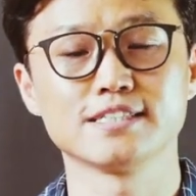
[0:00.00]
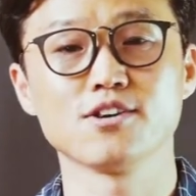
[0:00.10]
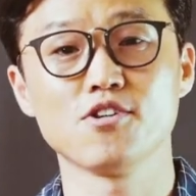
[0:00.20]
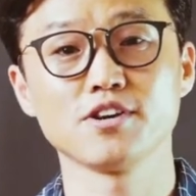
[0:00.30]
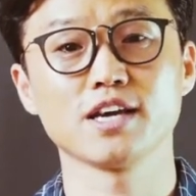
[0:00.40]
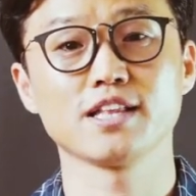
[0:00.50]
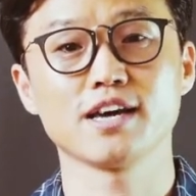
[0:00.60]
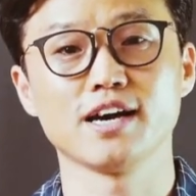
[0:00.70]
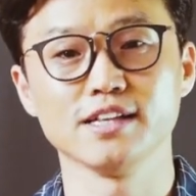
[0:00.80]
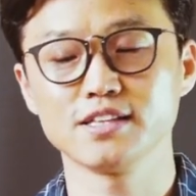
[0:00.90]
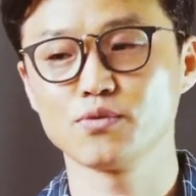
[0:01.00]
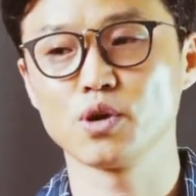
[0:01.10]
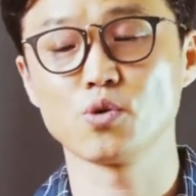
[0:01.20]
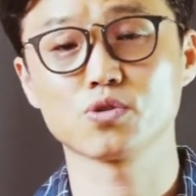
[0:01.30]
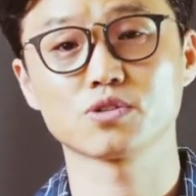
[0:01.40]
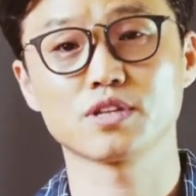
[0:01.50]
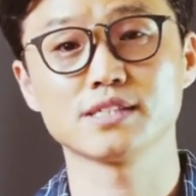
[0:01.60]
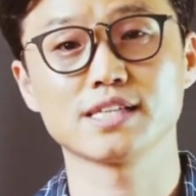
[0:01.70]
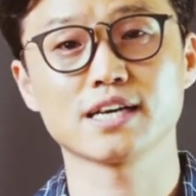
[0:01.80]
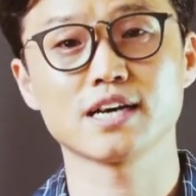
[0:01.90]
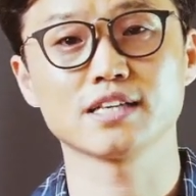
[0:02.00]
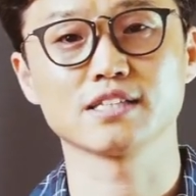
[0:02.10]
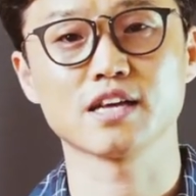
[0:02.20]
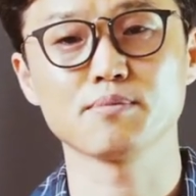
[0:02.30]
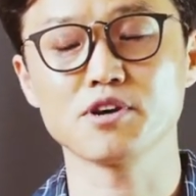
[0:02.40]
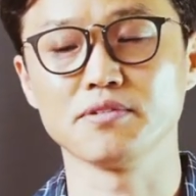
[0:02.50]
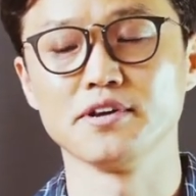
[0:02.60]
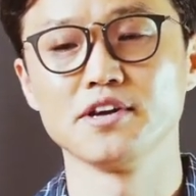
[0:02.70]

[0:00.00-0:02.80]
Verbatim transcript: 성에 대한 왜곡된 생각이 있다면